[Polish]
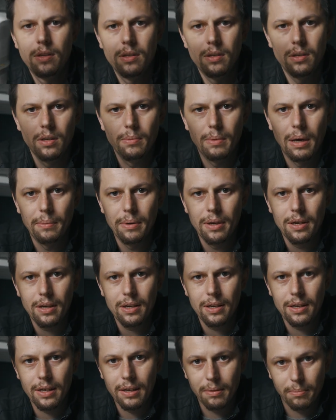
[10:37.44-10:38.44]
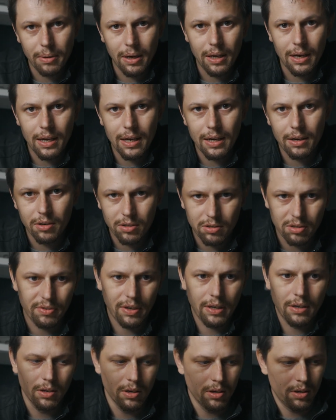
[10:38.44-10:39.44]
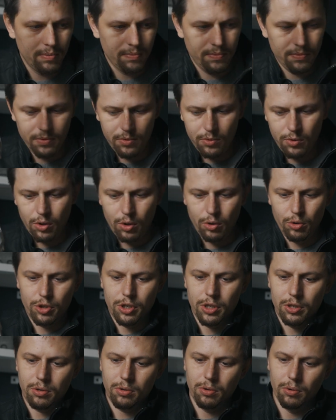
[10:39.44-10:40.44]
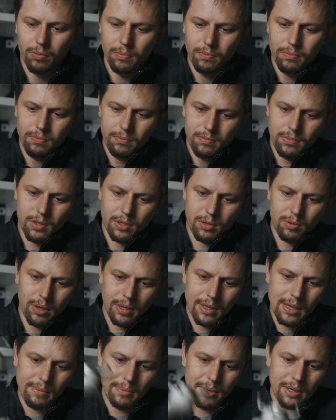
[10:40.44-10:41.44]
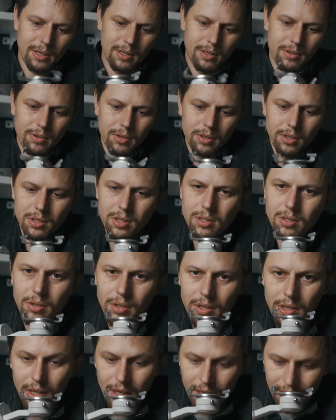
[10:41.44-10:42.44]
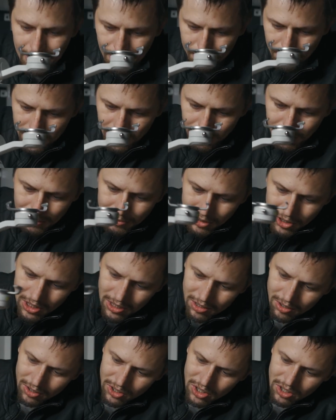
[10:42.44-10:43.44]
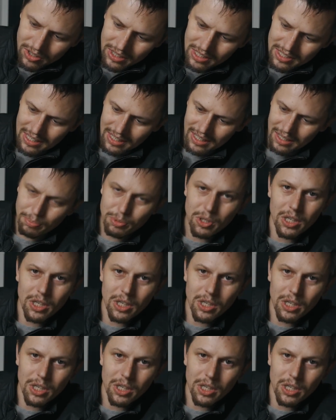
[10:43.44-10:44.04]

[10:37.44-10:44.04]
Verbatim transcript: No i mamy gimbala gotowego do użytku. Rozkładamy, no i stoi. Nie podoba mi się to, że on jest taki